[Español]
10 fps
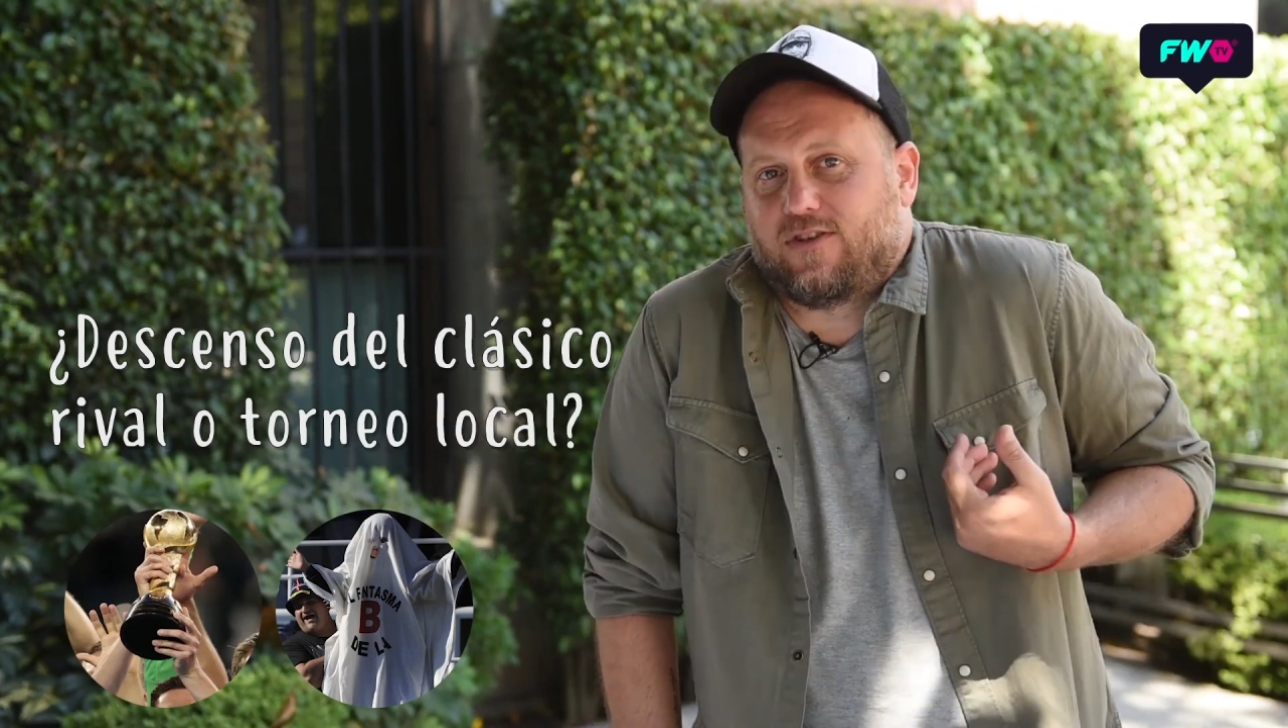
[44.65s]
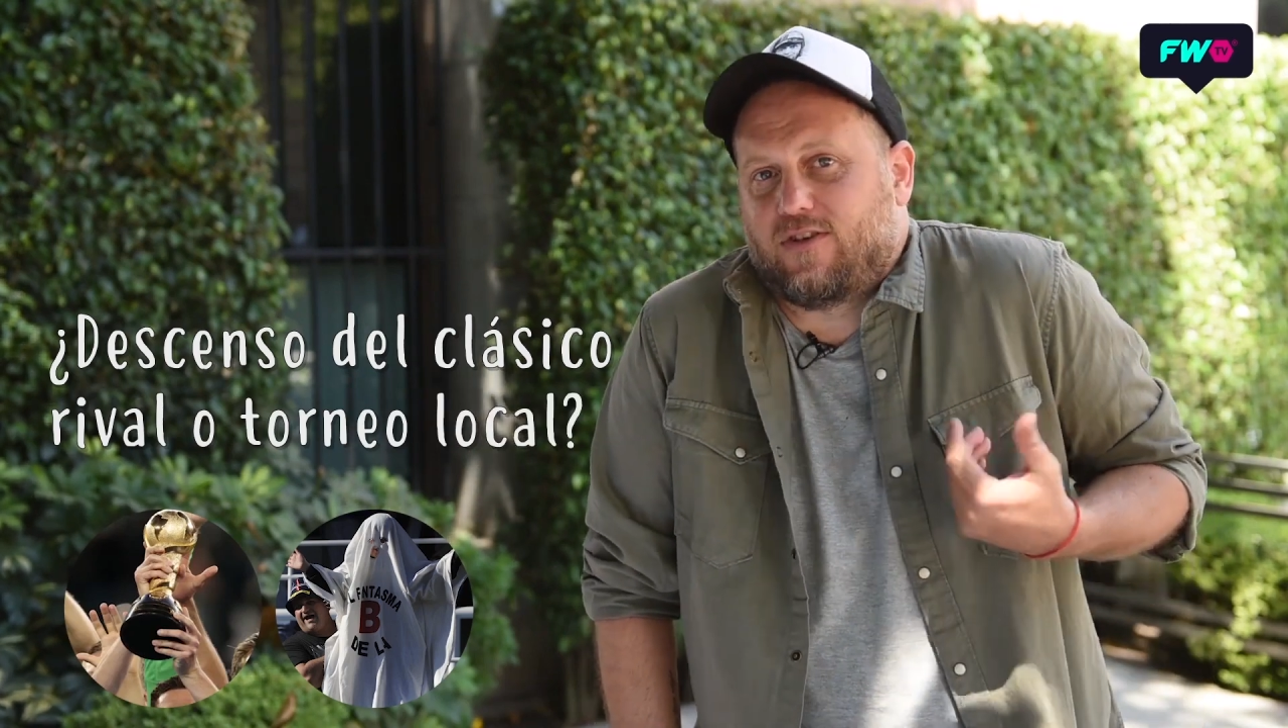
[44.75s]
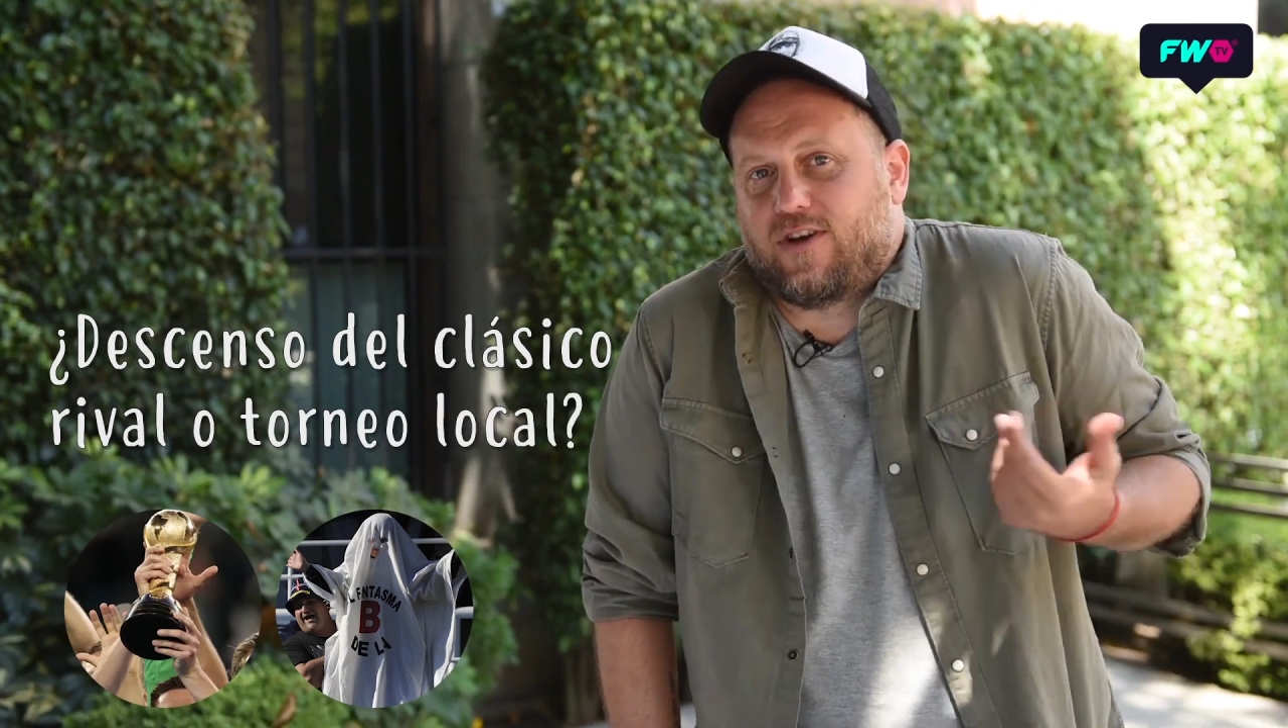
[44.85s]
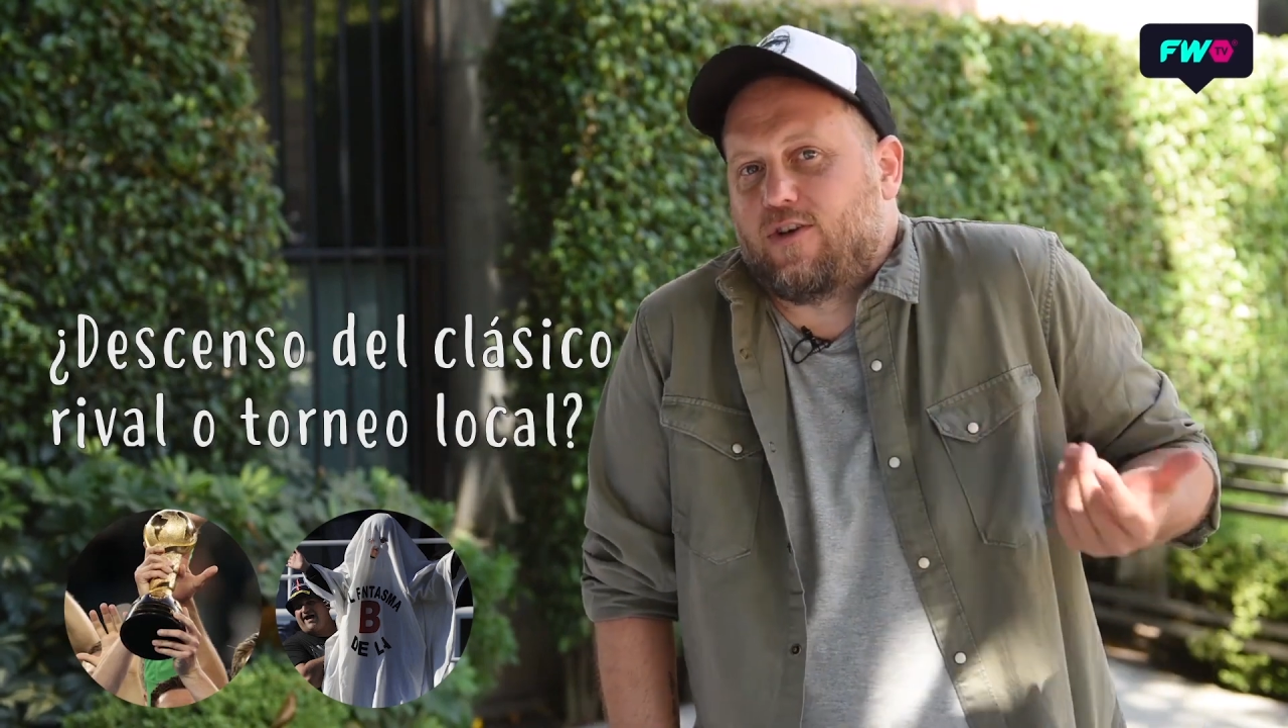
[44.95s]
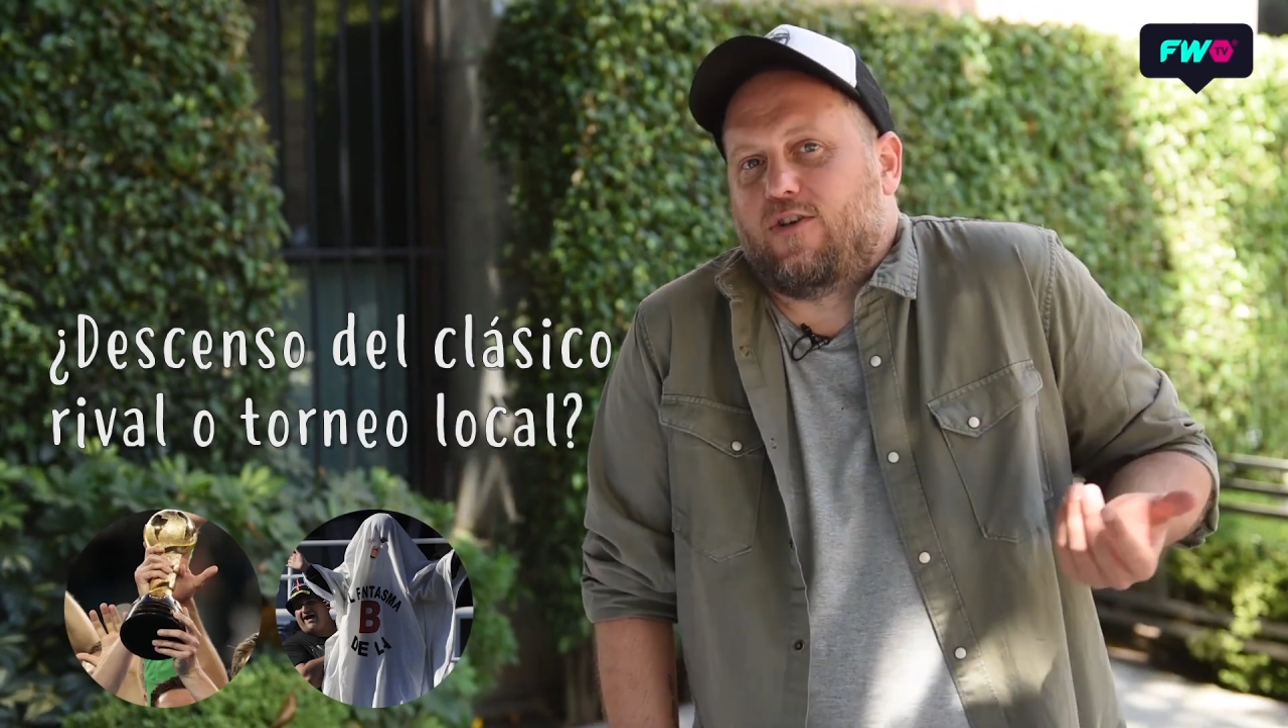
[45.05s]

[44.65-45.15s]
torneo